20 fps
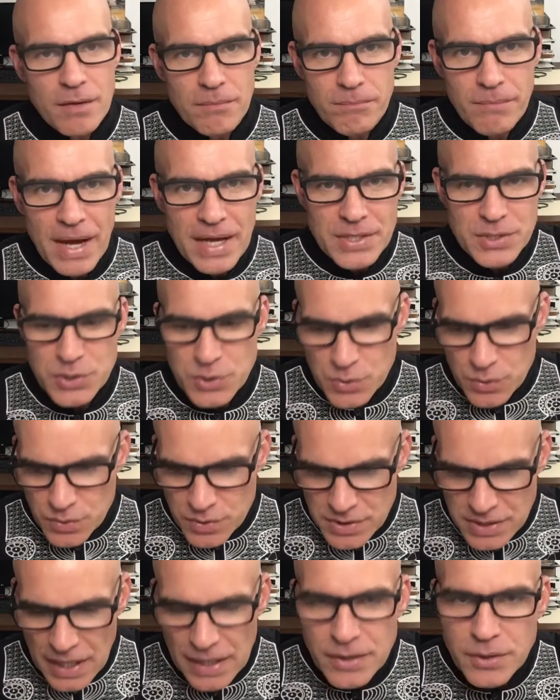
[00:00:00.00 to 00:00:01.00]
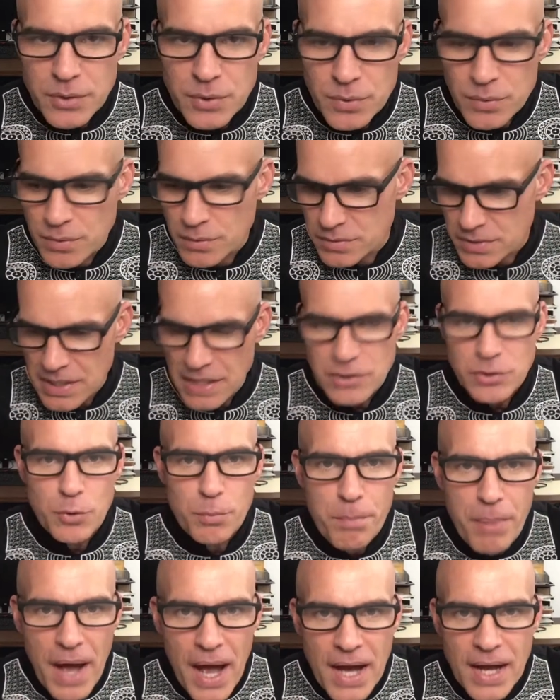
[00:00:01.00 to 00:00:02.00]
masuk satu
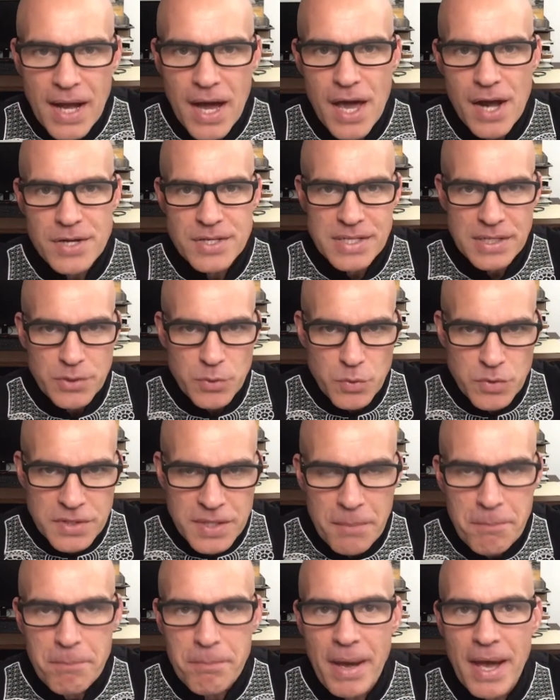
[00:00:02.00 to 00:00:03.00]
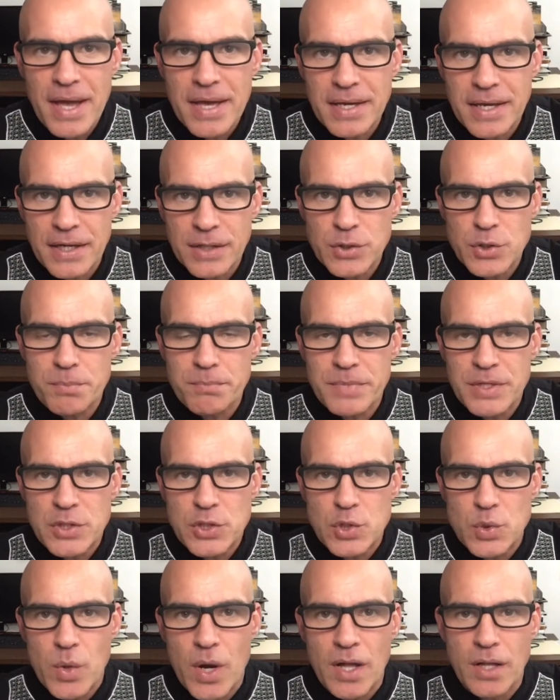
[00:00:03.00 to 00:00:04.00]
satu pagar, satu tempat yang
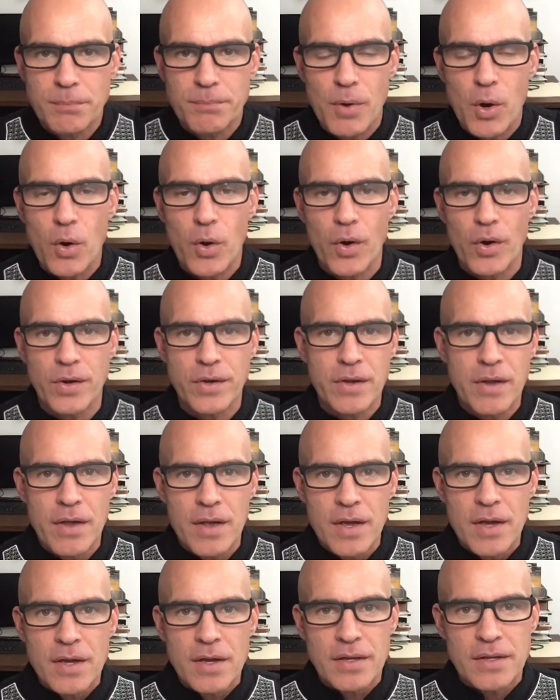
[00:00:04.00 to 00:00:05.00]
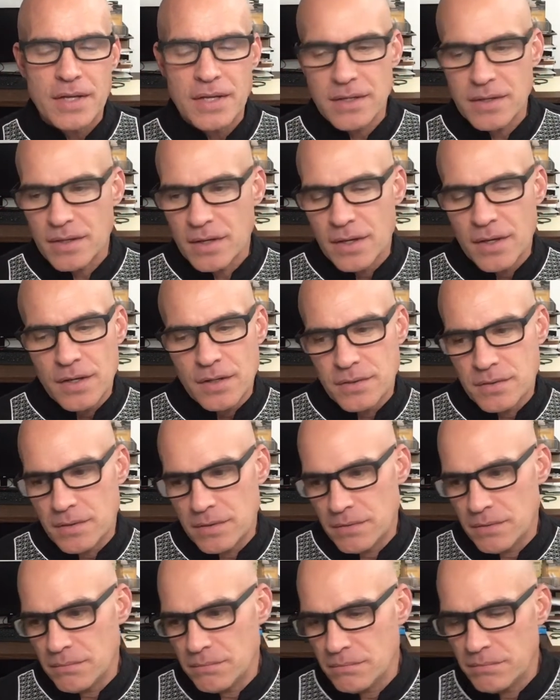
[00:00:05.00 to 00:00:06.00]
menjual pohon dan
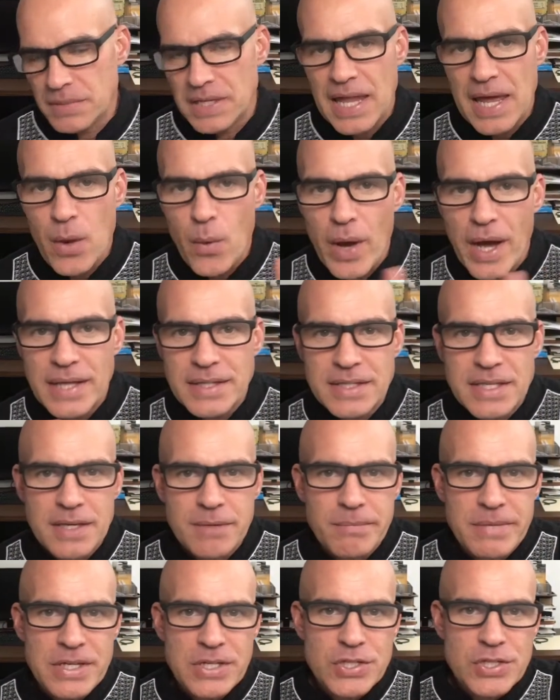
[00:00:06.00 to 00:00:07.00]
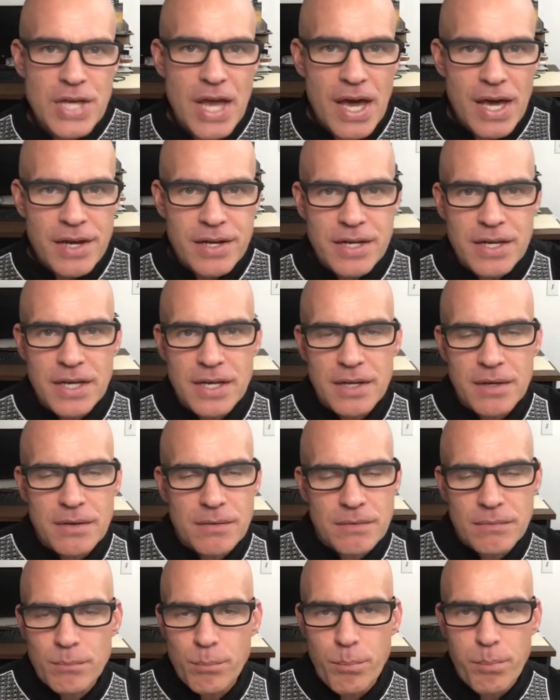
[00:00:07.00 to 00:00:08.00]
melewati
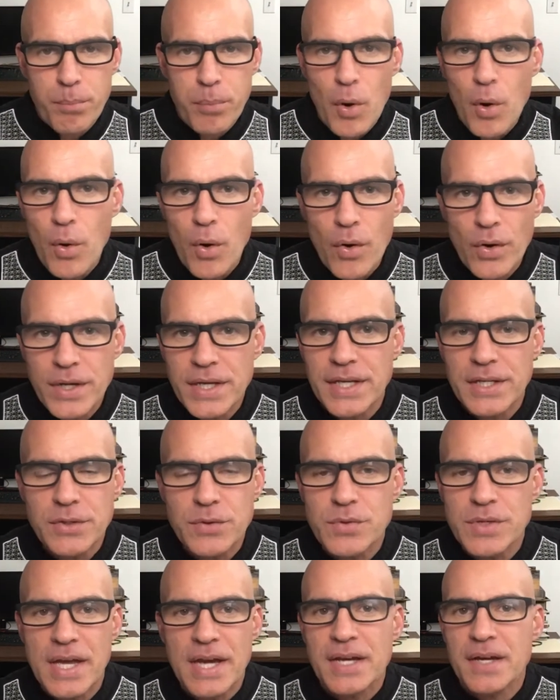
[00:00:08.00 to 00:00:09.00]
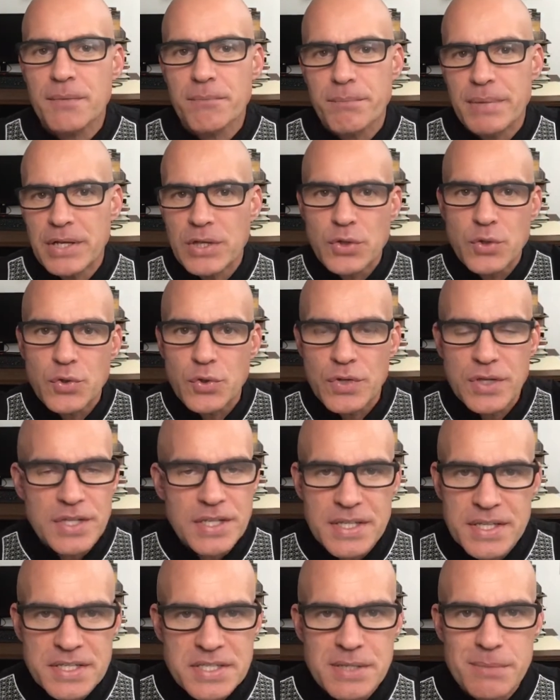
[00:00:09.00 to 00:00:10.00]
mencari pohon itu yang
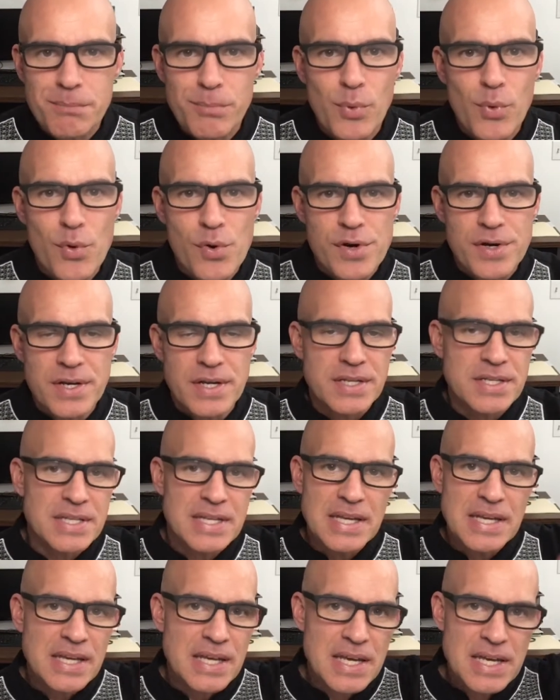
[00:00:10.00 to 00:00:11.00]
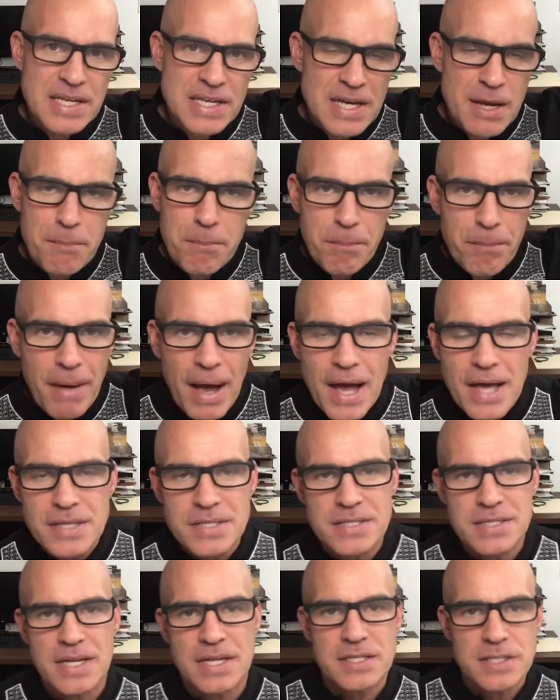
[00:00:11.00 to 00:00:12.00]
bentuknya sempurna, tingginya
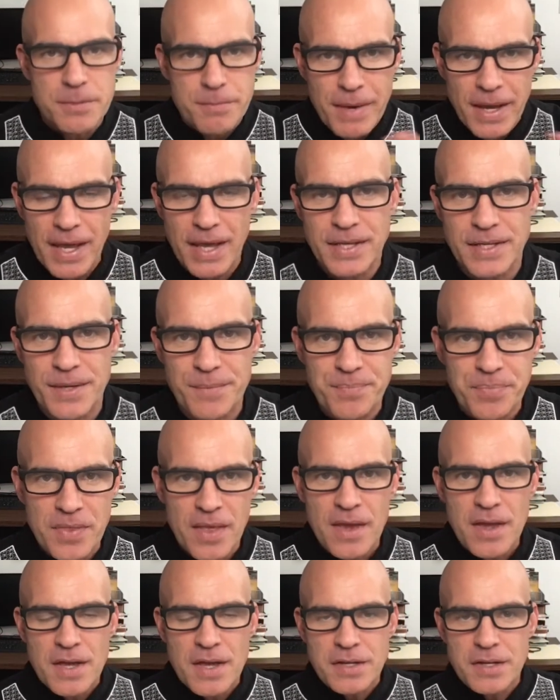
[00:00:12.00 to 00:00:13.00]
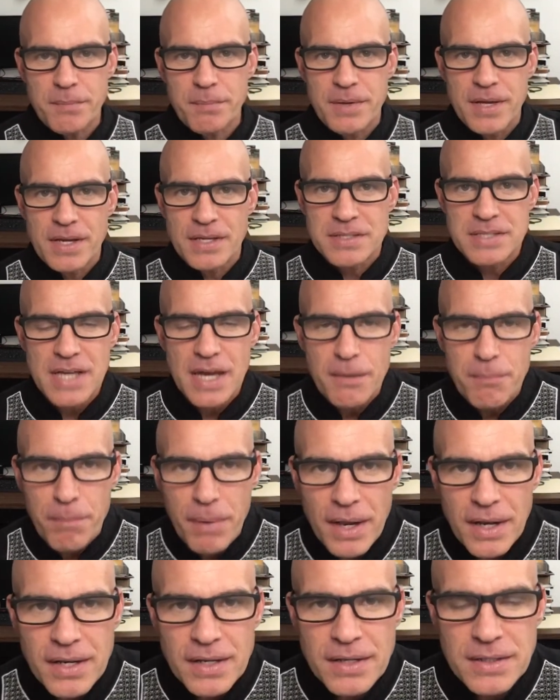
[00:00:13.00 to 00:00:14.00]
pas dan sebagainya. Tapi yang saya
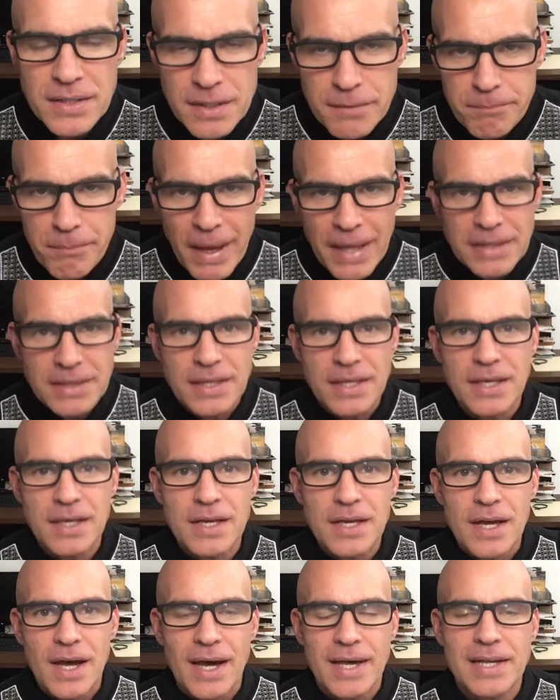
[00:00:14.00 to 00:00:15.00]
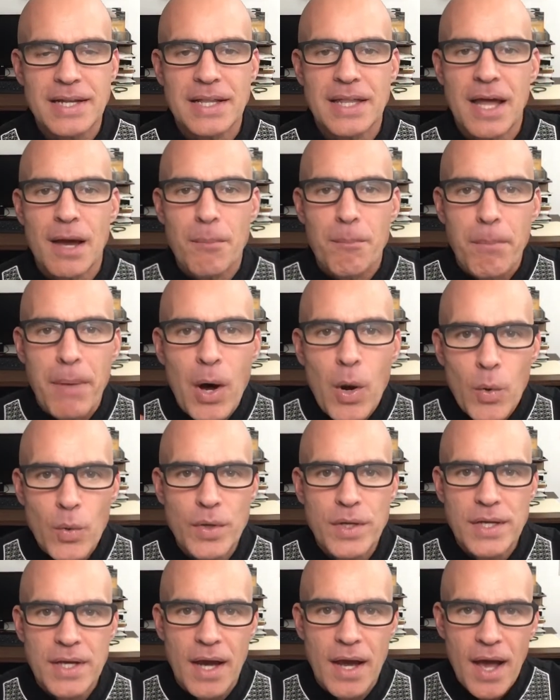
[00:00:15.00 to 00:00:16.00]
paling nikmati adalah
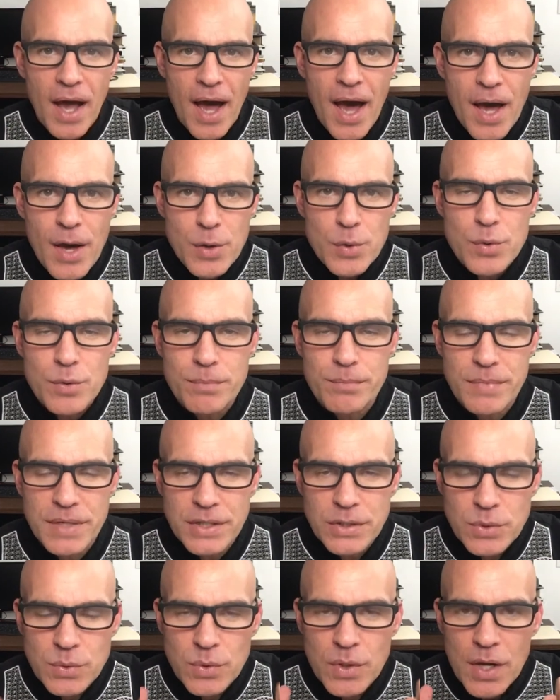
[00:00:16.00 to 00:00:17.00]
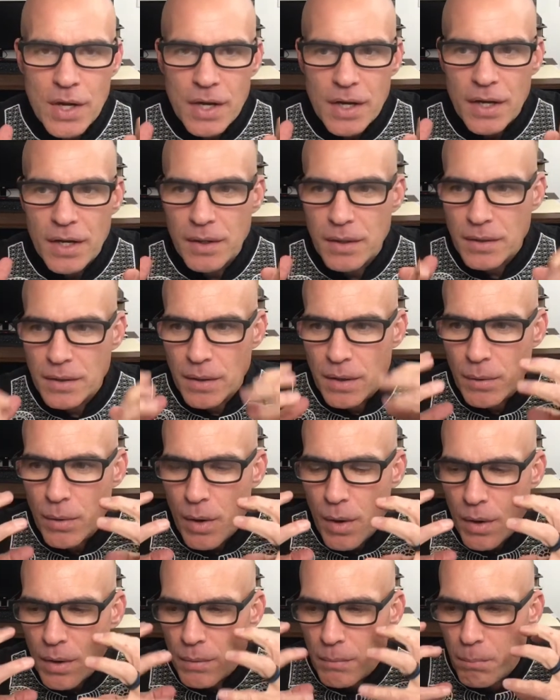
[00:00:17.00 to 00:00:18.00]
baunya, harum itu, uh,
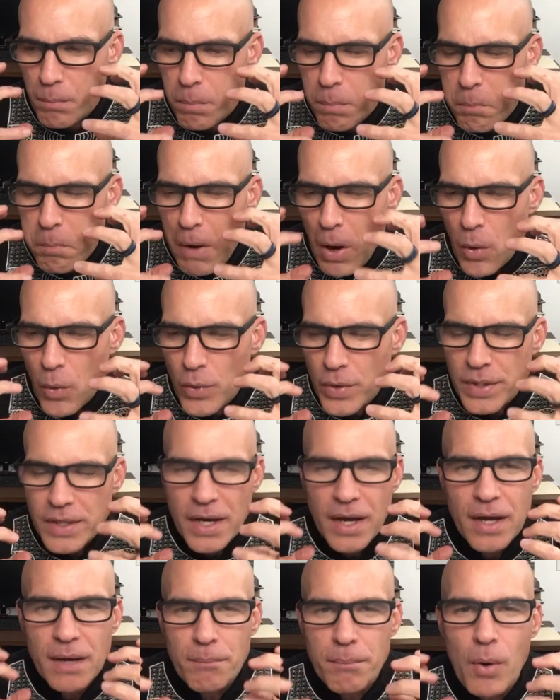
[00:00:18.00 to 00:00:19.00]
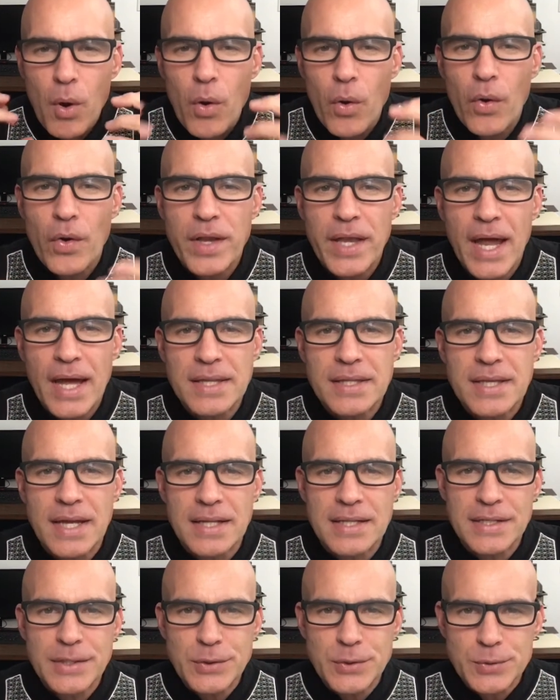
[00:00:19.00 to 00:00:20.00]
baunya pohon
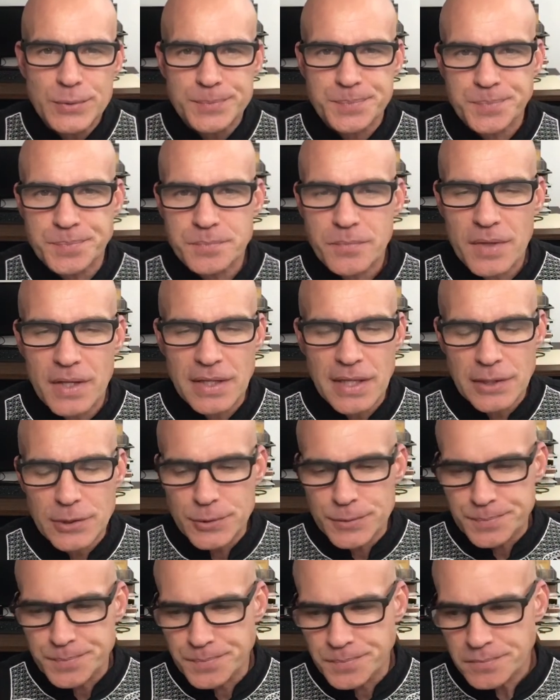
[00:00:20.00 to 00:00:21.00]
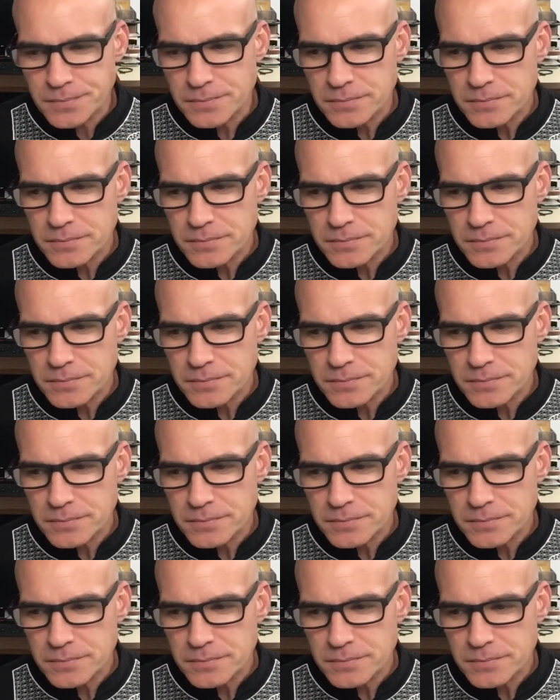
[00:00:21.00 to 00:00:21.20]
Natal itu. Lalu